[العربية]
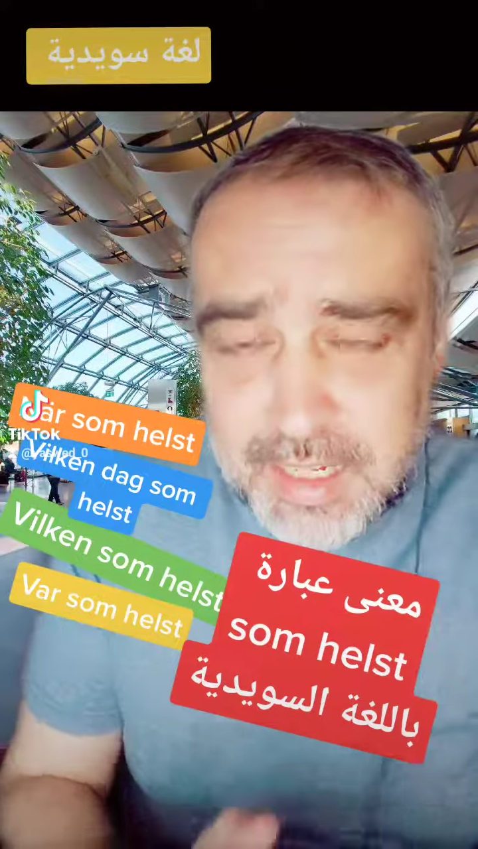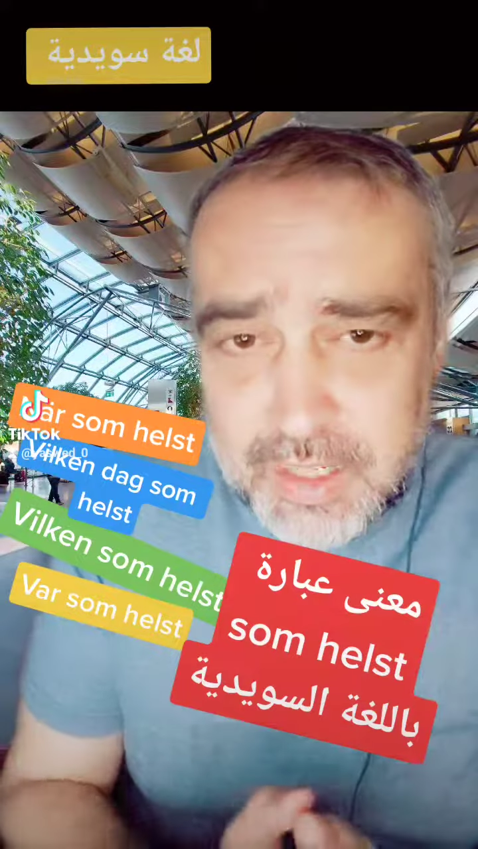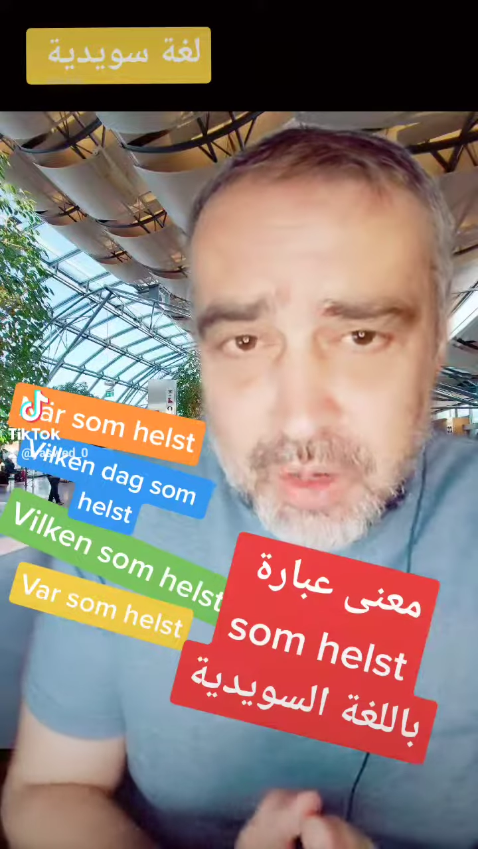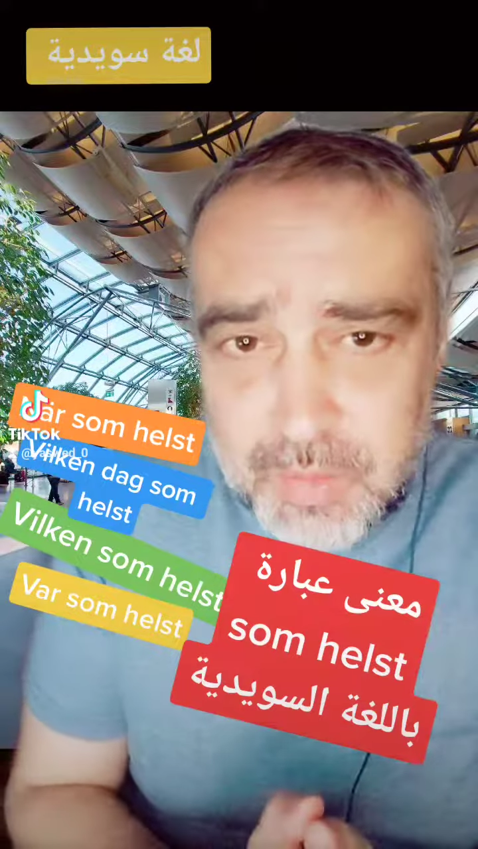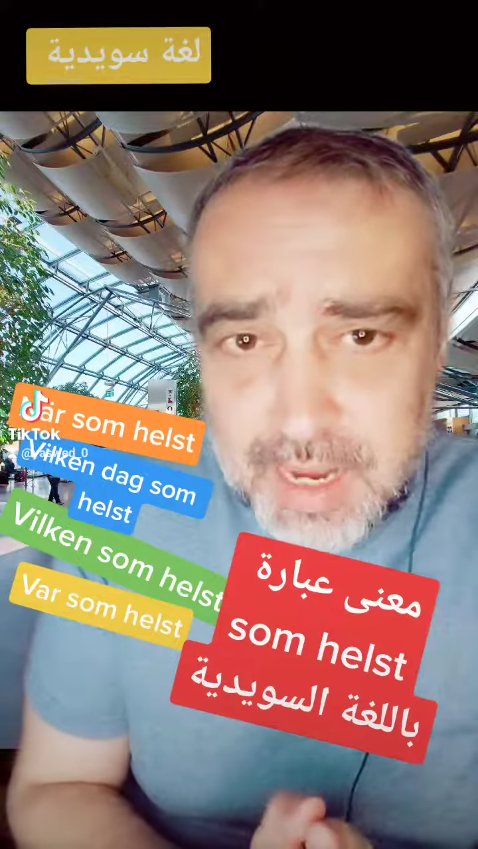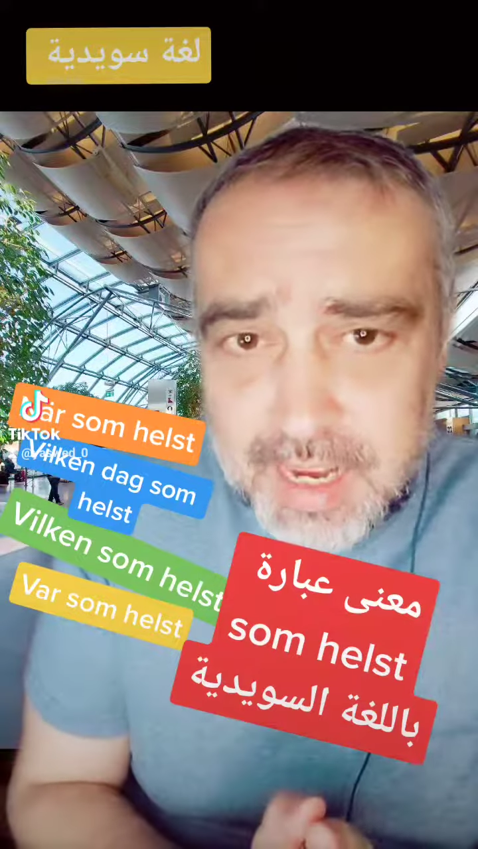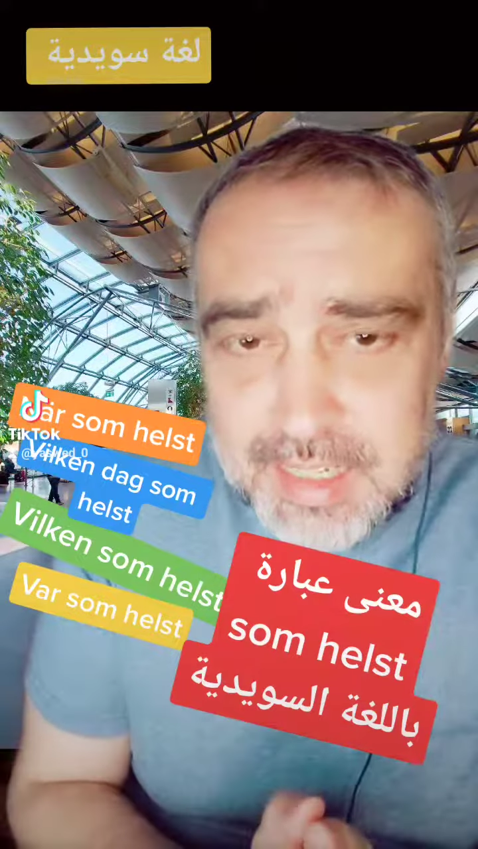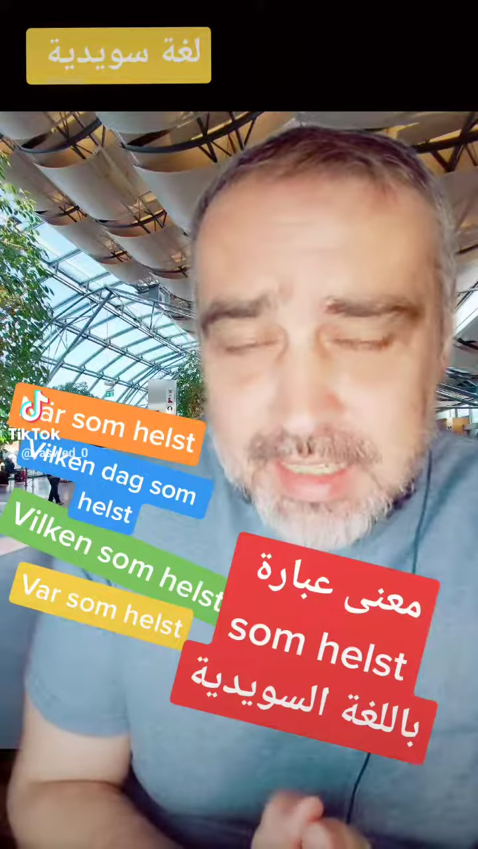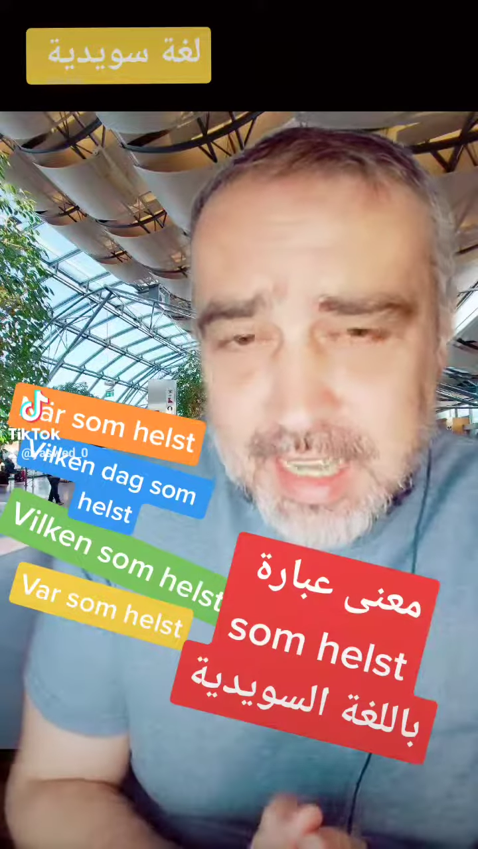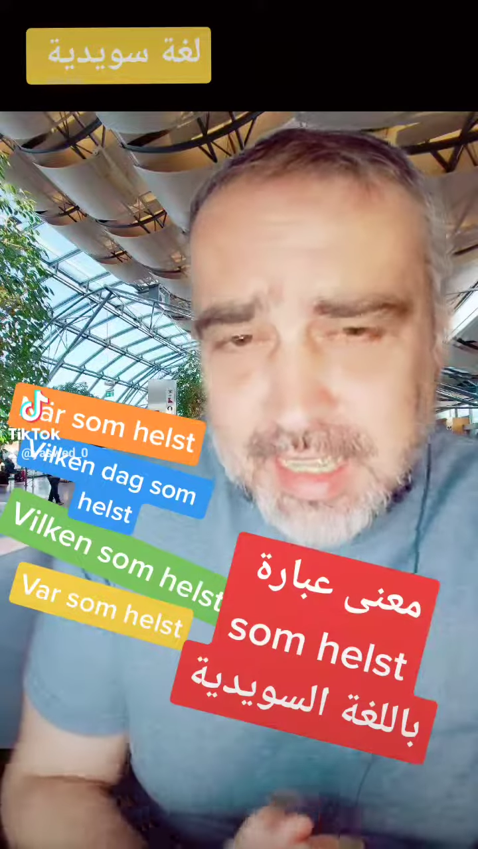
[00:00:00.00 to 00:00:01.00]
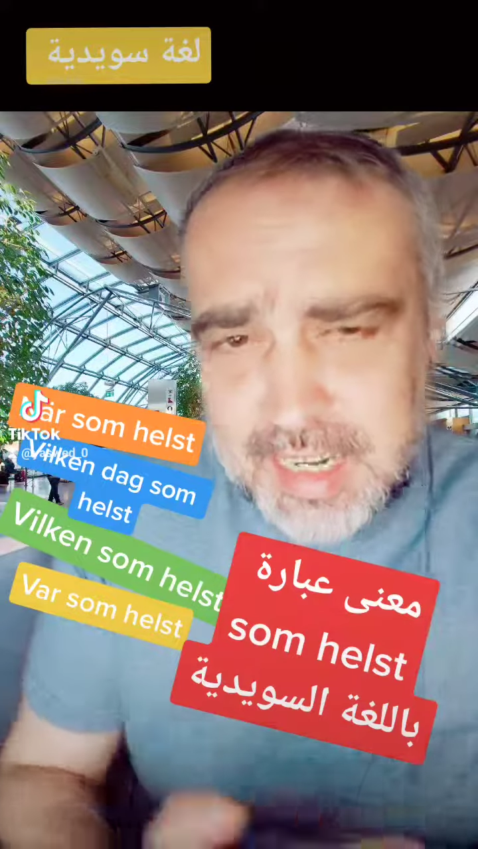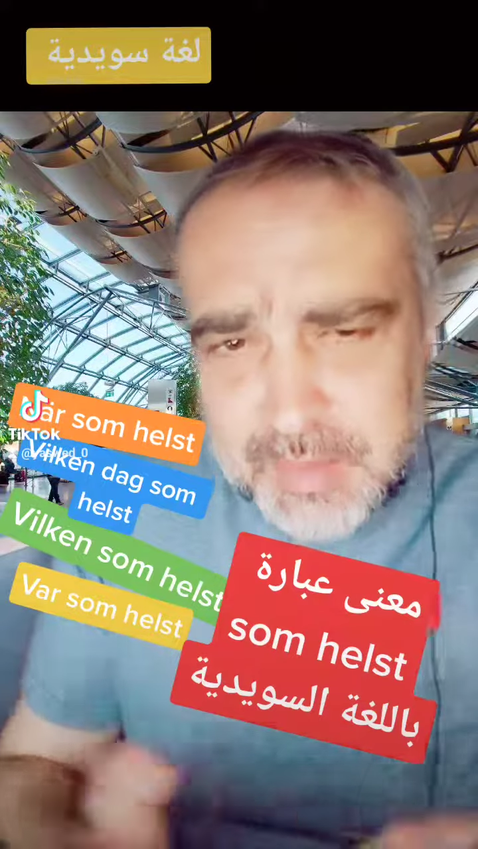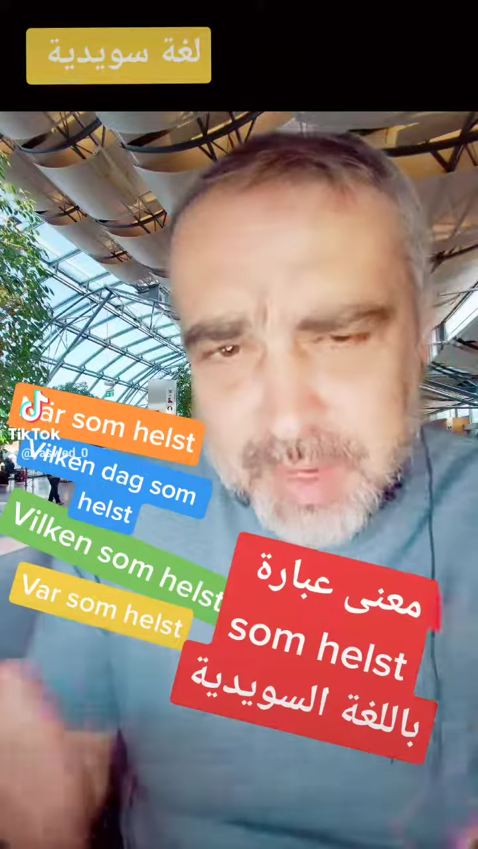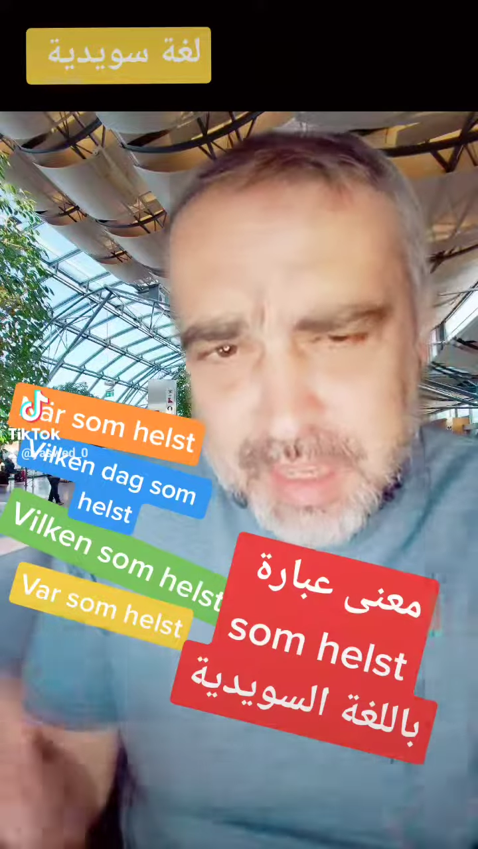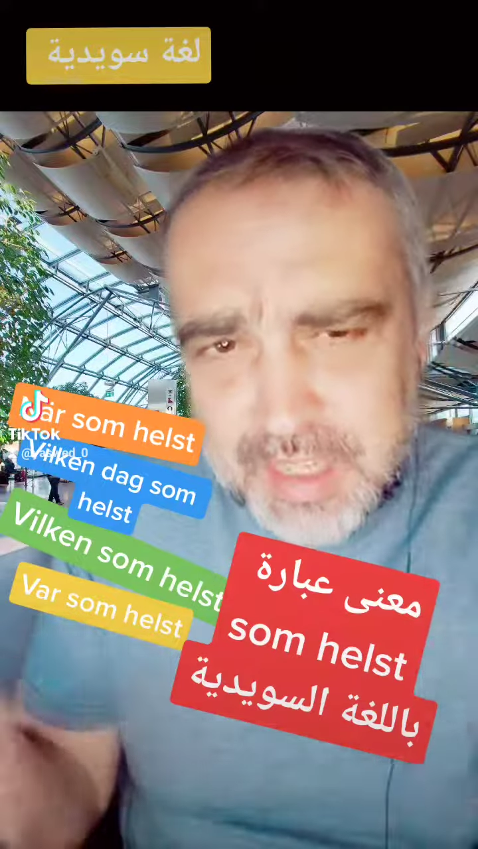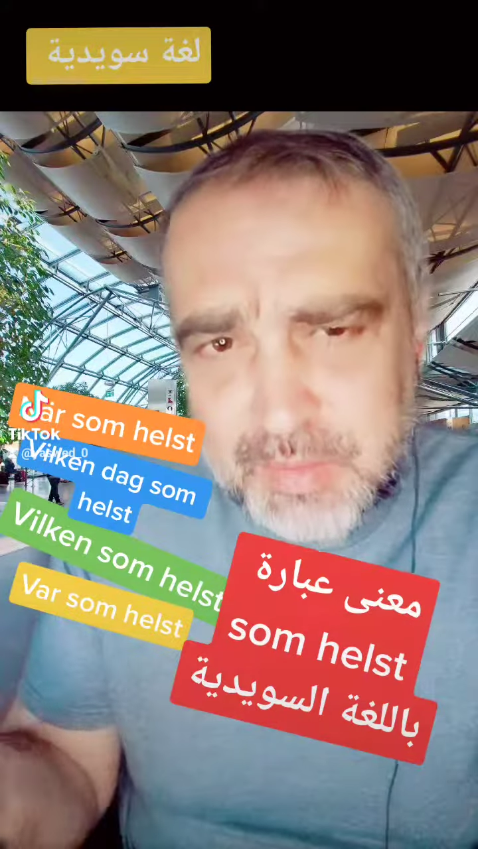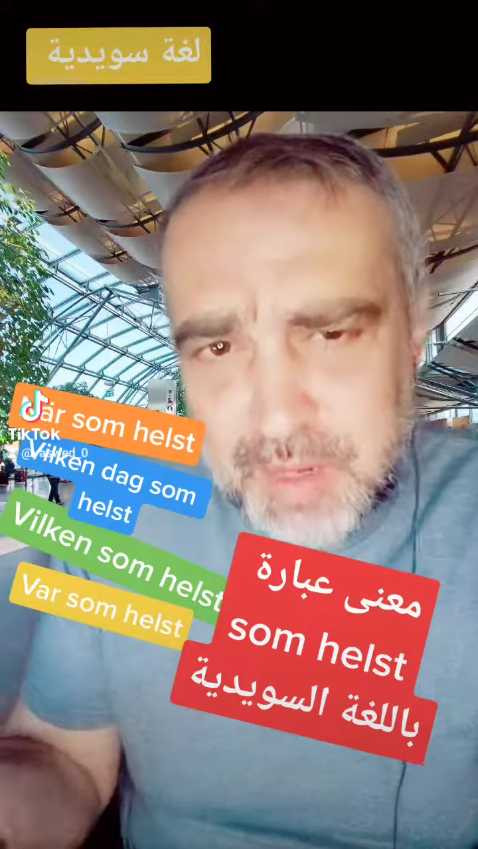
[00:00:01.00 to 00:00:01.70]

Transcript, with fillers: سوم هيلست هذا لما أنت